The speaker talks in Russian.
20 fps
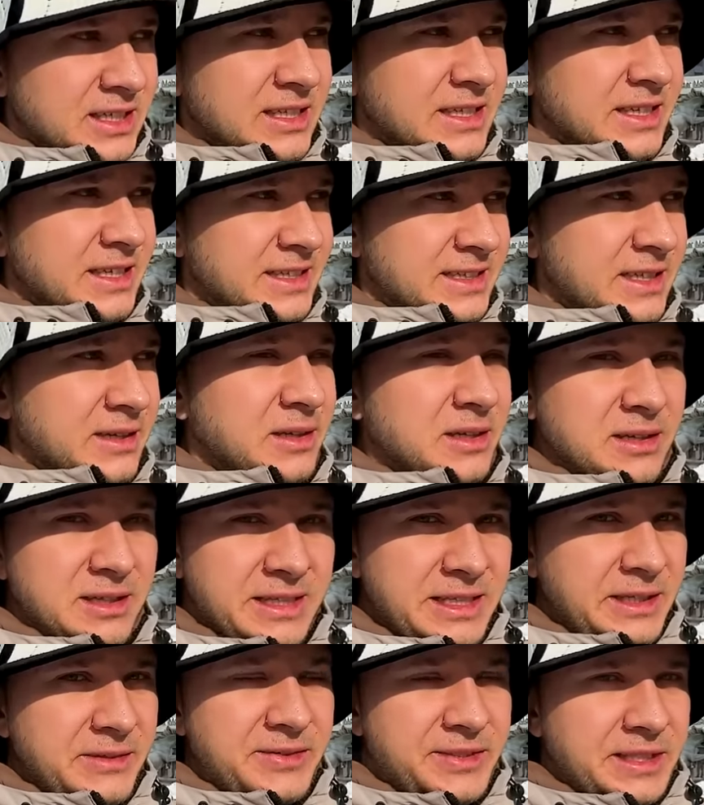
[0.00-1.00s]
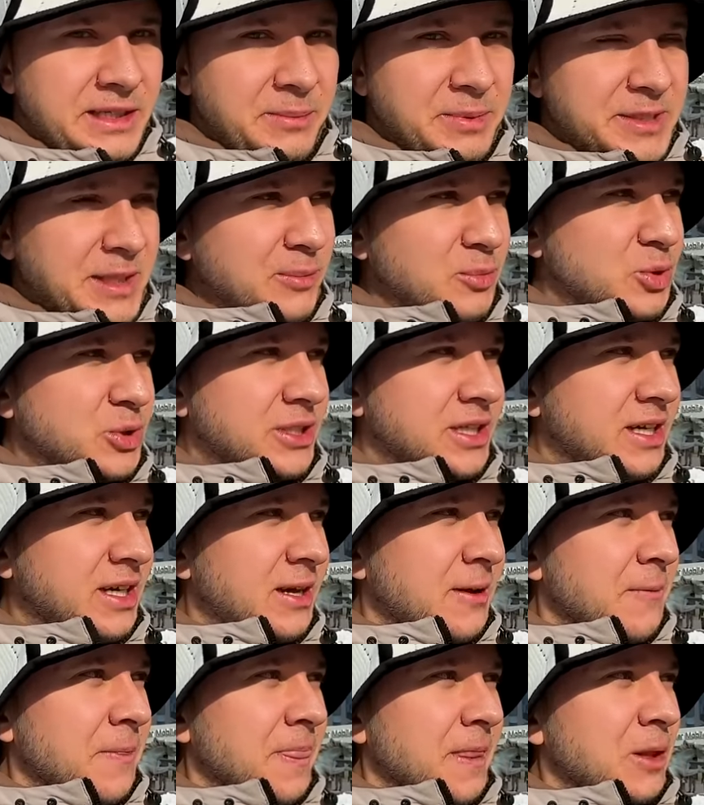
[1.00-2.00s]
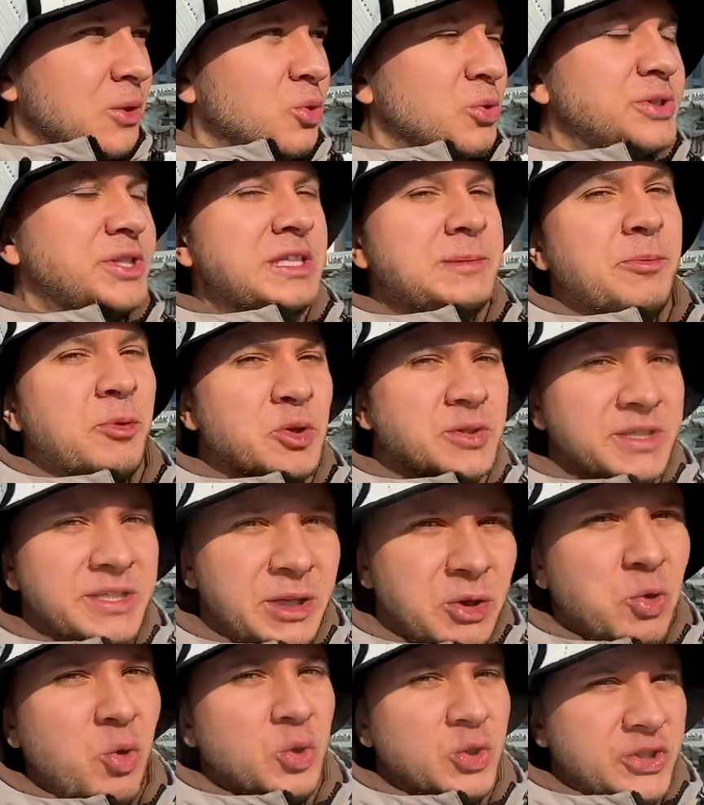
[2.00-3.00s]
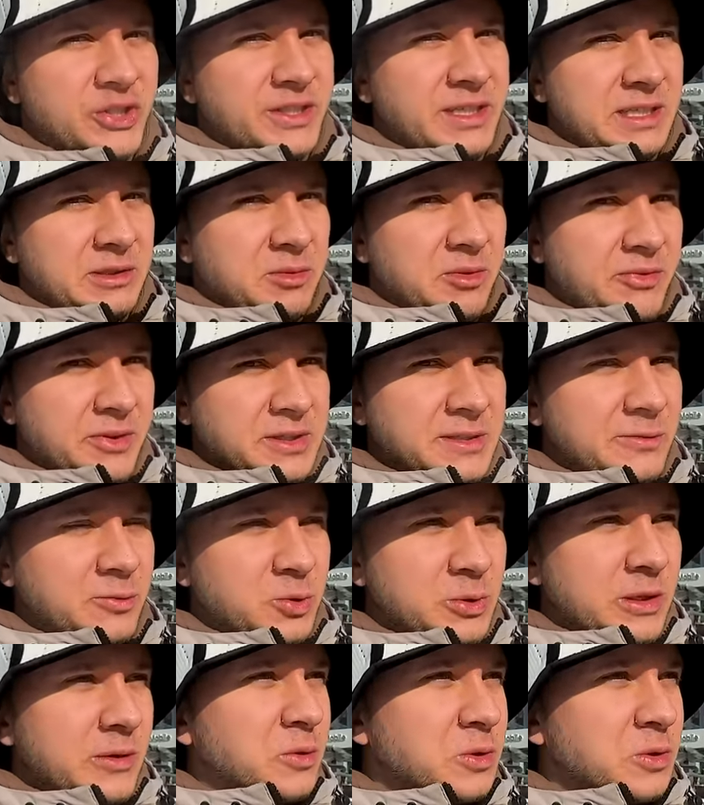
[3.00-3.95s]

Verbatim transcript: Это KFC, потому что ну, здесь просто не хочется этого фастфуда.